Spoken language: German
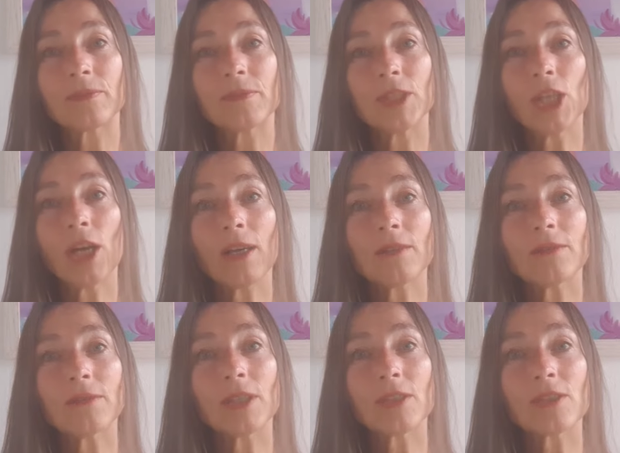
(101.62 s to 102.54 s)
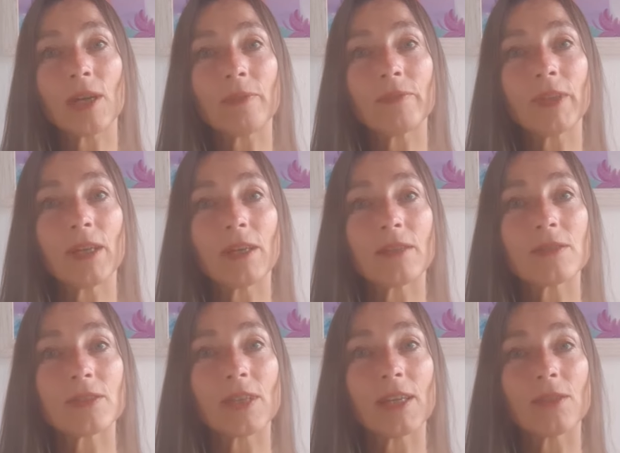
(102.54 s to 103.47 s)
ja, jetzt haben wir
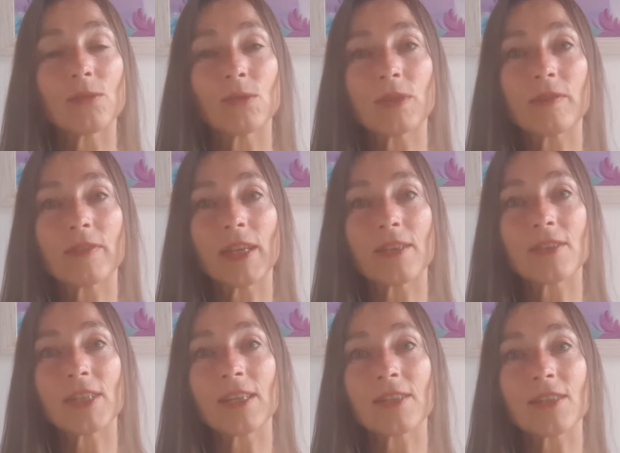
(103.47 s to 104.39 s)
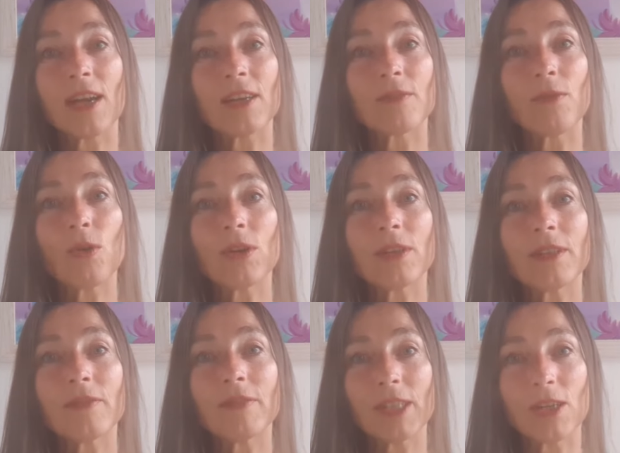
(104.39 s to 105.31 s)
seit ungefähr sechs, acht Wochen
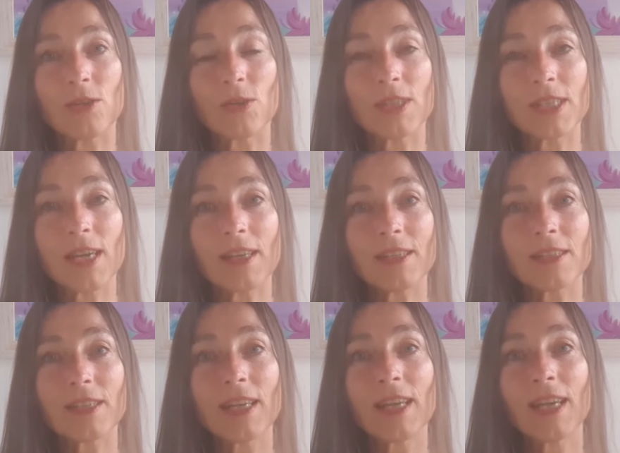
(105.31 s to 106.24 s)
wieder Kontakt